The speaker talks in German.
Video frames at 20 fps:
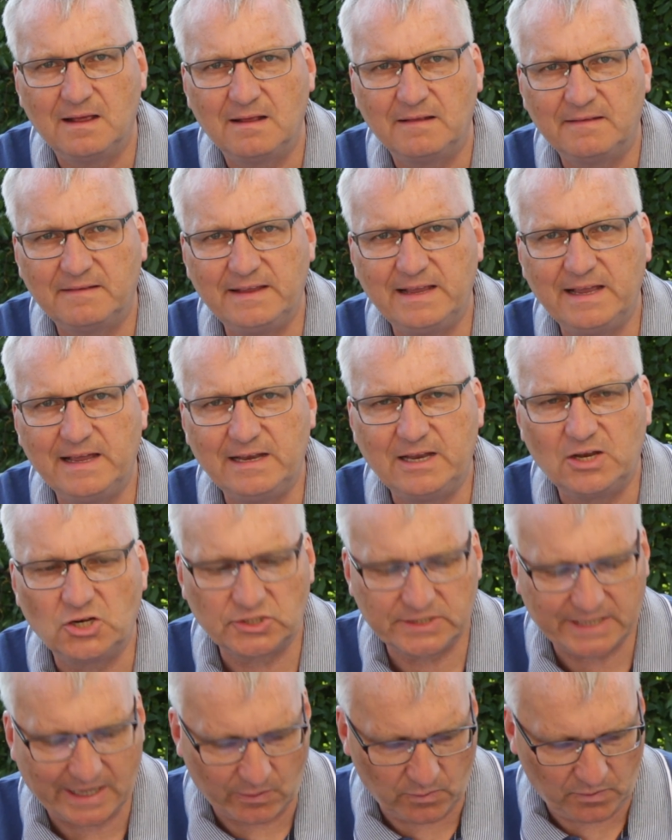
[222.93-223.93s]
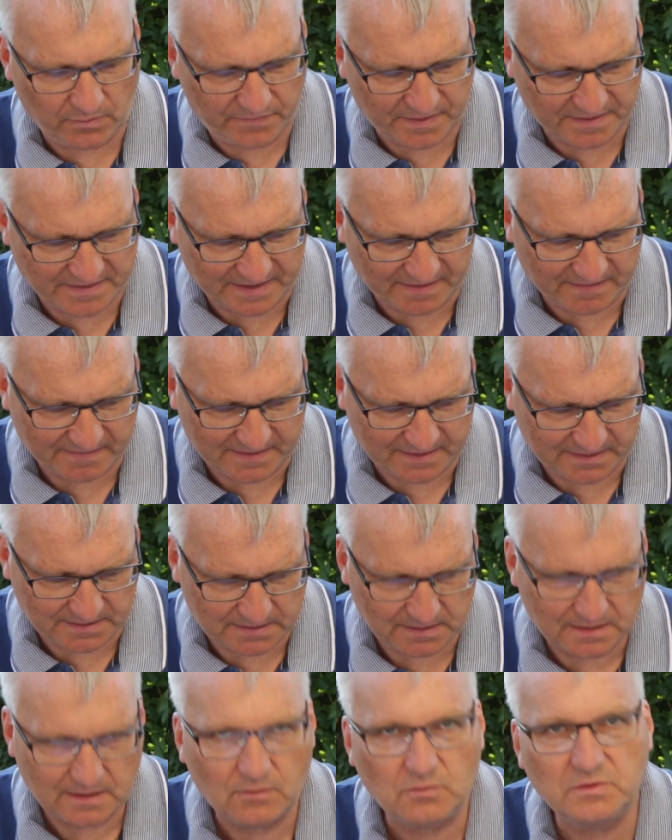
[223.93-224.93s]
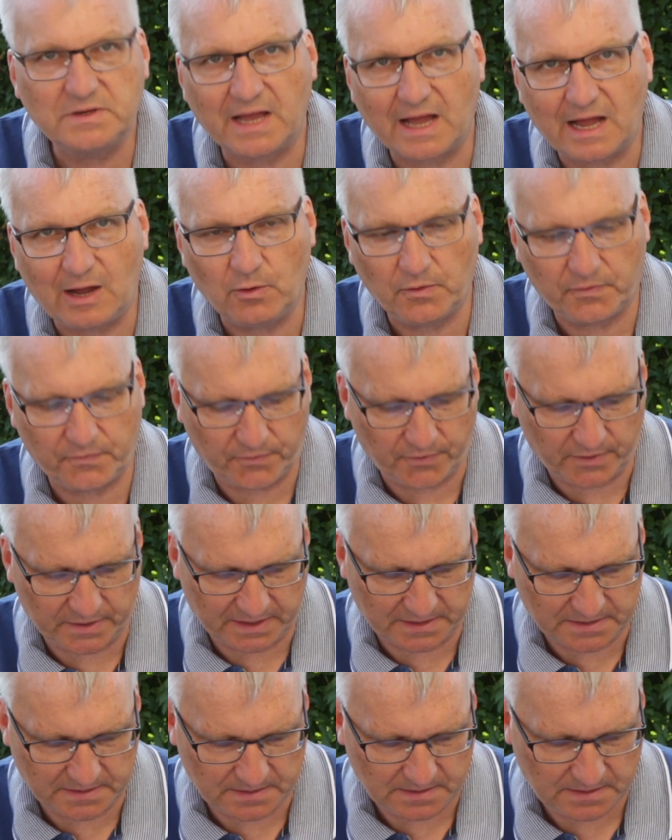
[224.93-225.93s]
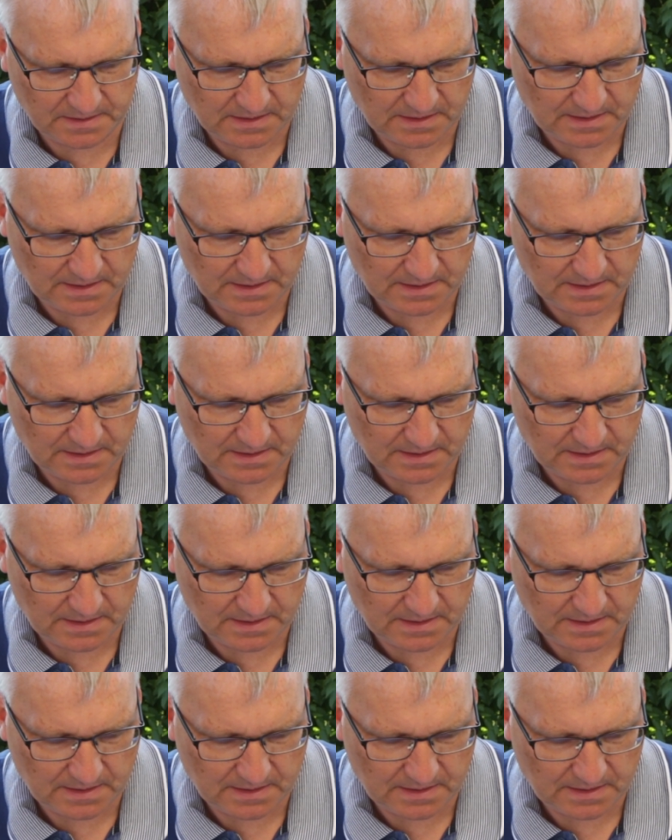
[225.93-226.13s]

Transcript: sehr in Erstaunen versetzt hat und herausforderte.